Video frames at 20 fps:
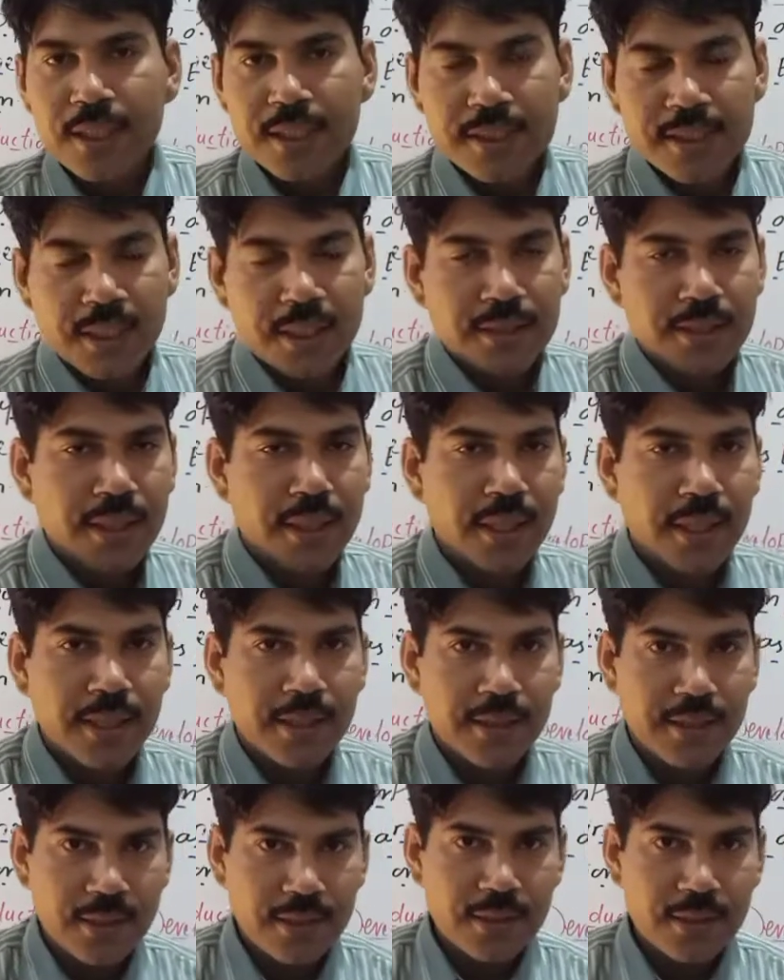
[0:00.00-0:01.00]
इसके अंदर
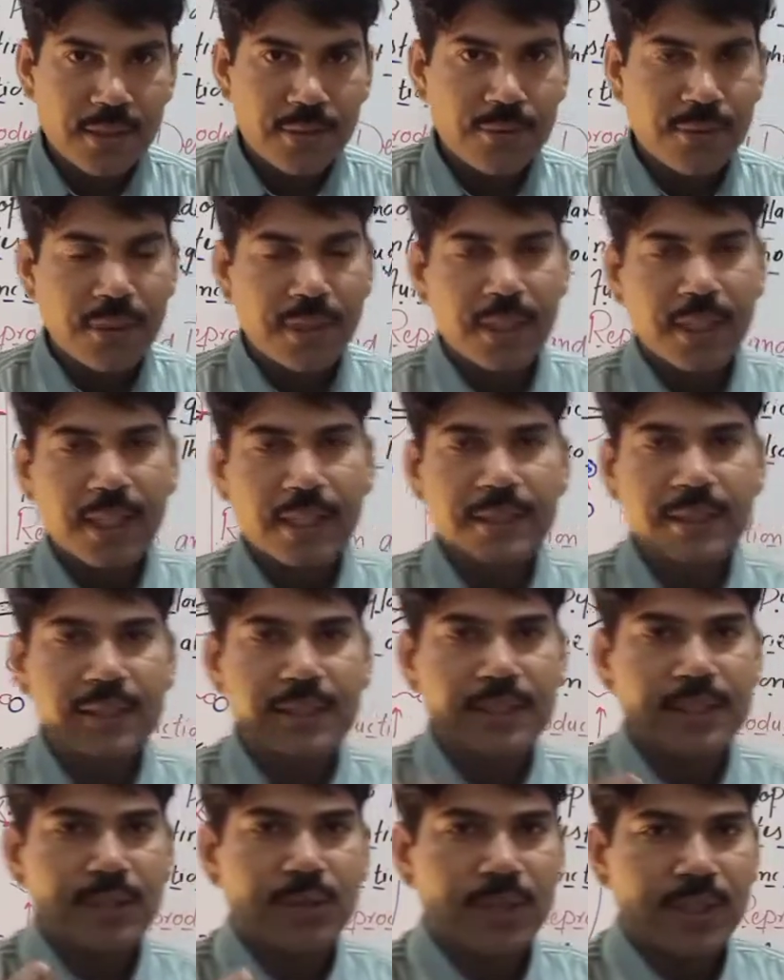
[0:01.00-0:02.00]
इंटरनल
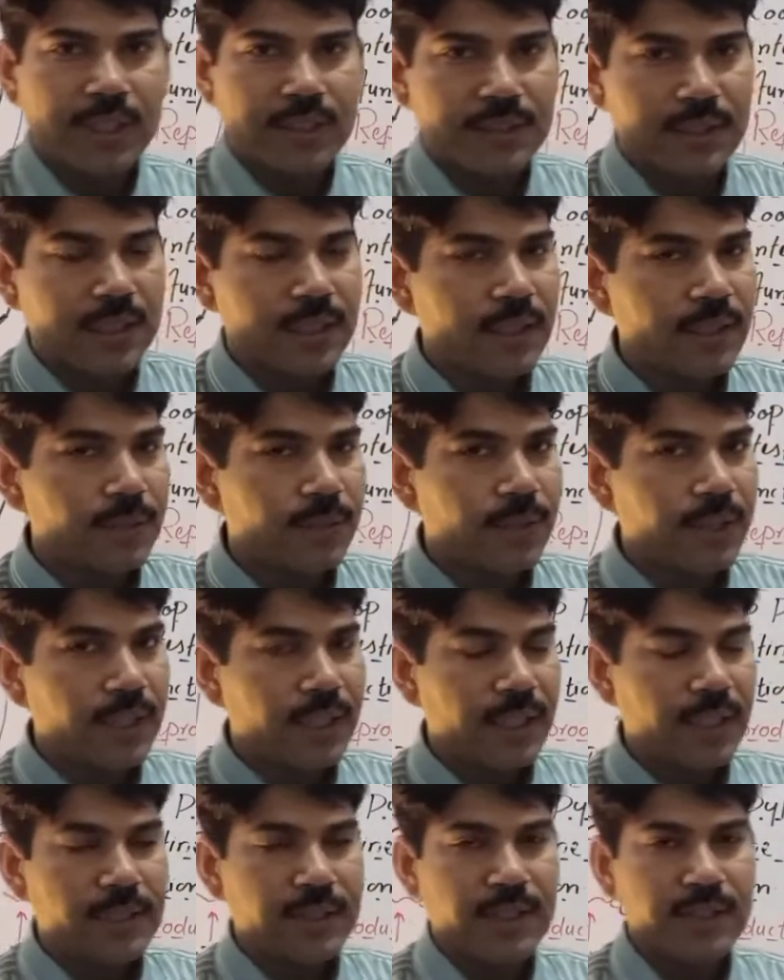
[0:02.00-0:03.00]
फर्टिलाइजेशन और एक्सटर्नल
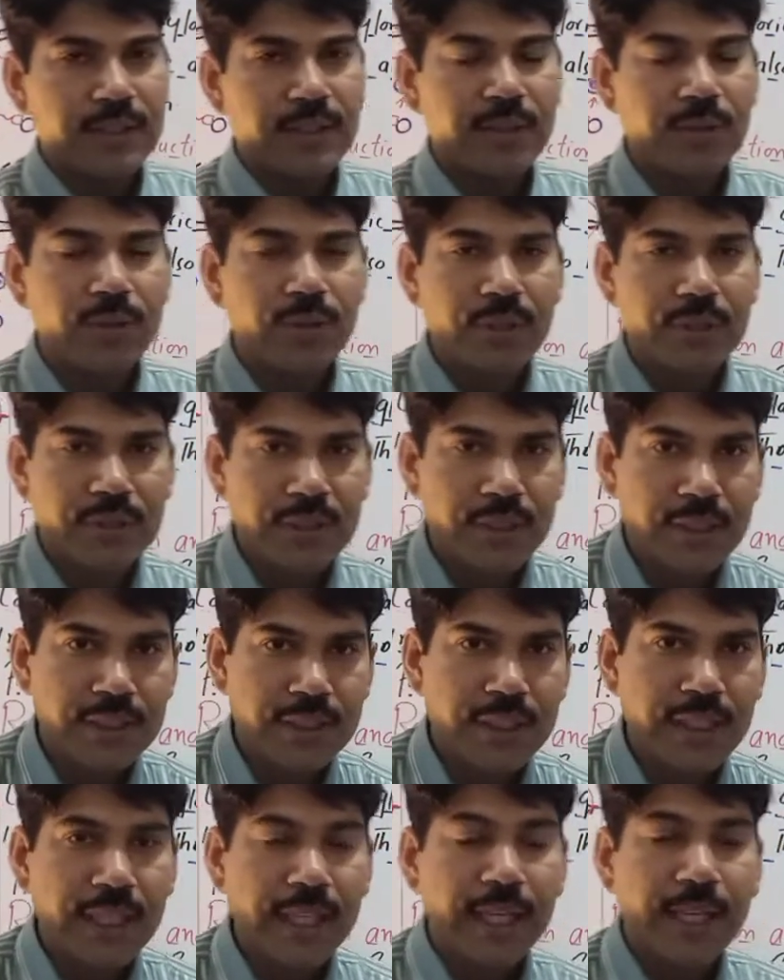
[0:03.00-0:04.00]
फर्टिलाइजेशन को डिस्कस
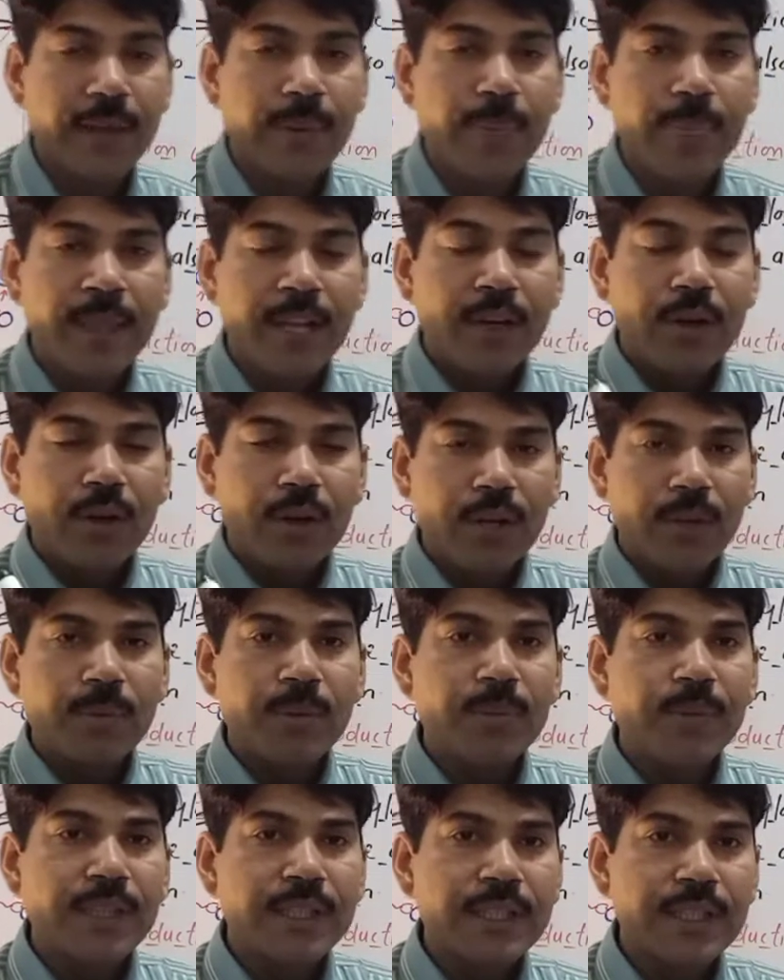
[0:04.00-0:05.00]
किया है और अब
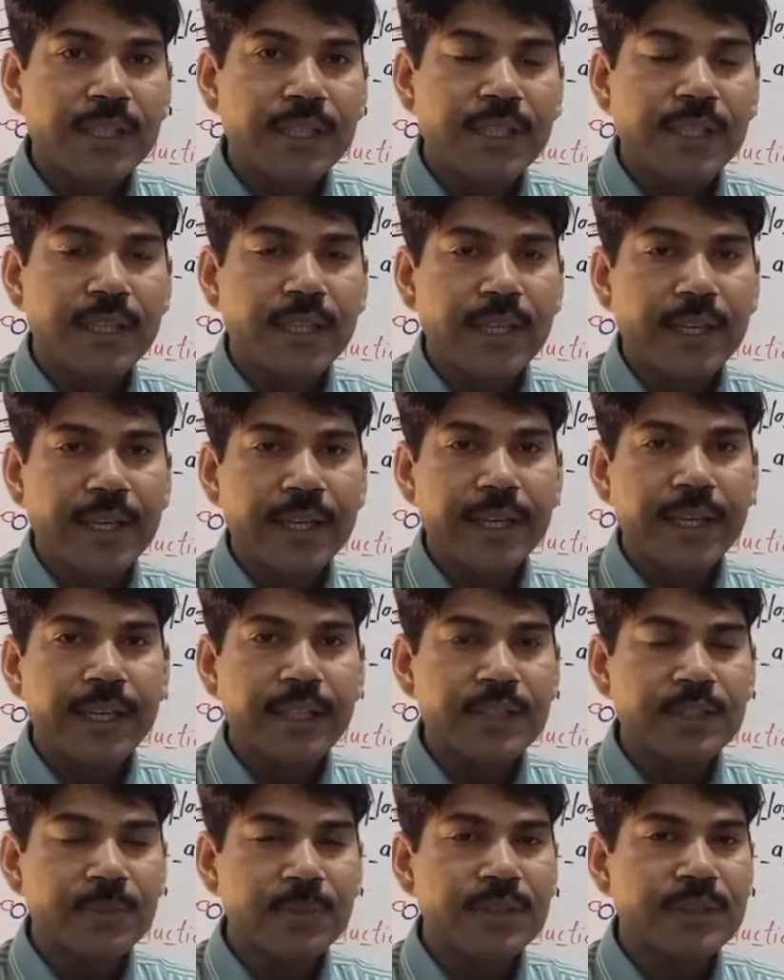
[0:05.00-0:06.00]
हमने ये देखा है कि
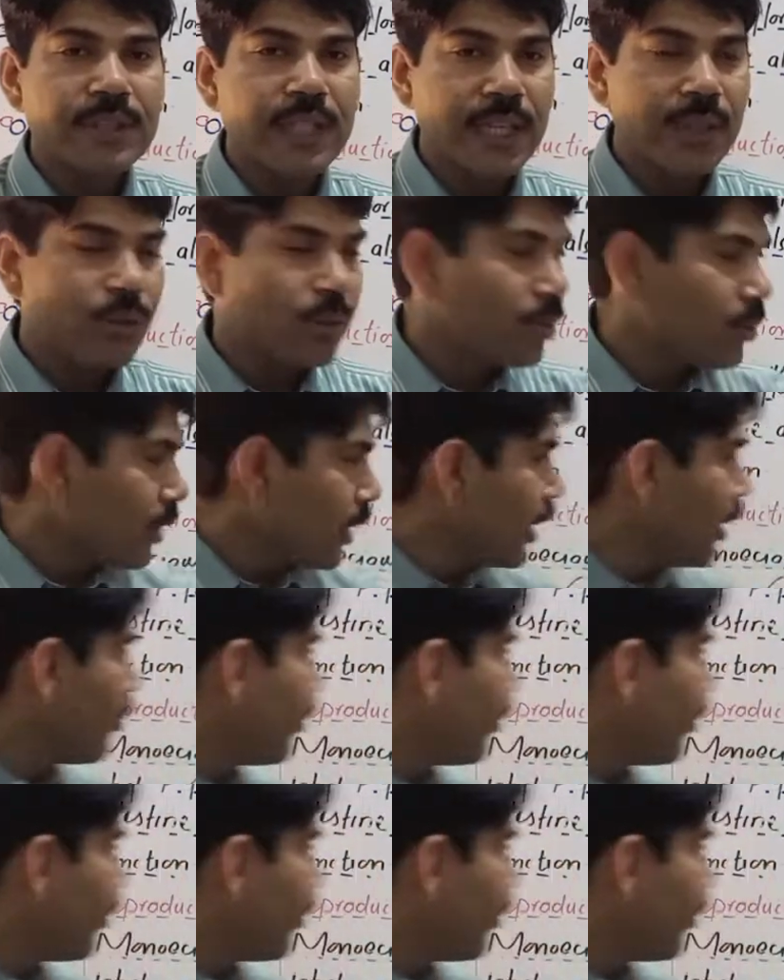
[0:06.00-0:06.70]
इसमें जाइगोट के